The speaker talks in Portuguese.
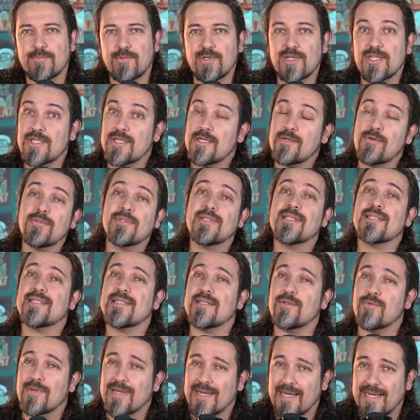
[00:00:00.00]
Porque já
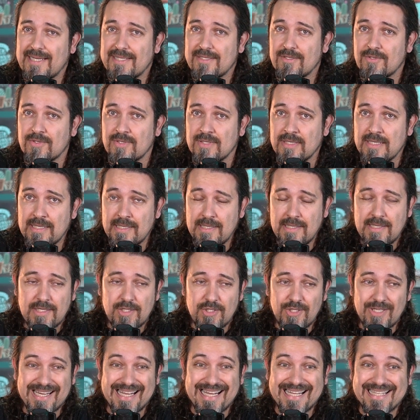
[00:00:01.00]
aconteceram casos
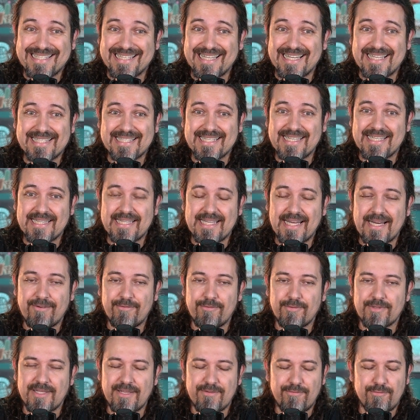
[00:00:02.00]
de casais que
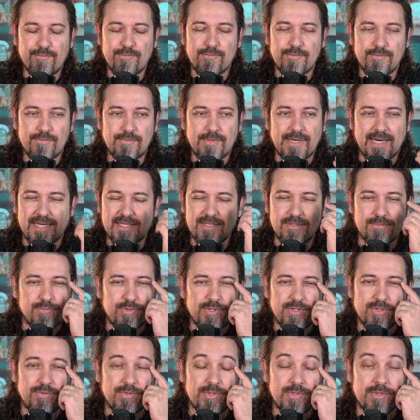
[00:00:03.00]
davam. Teve um, um caso
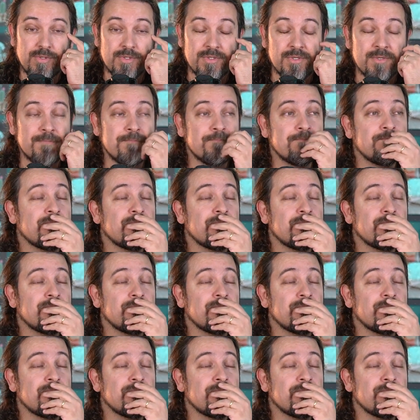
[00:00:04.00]
muito curioso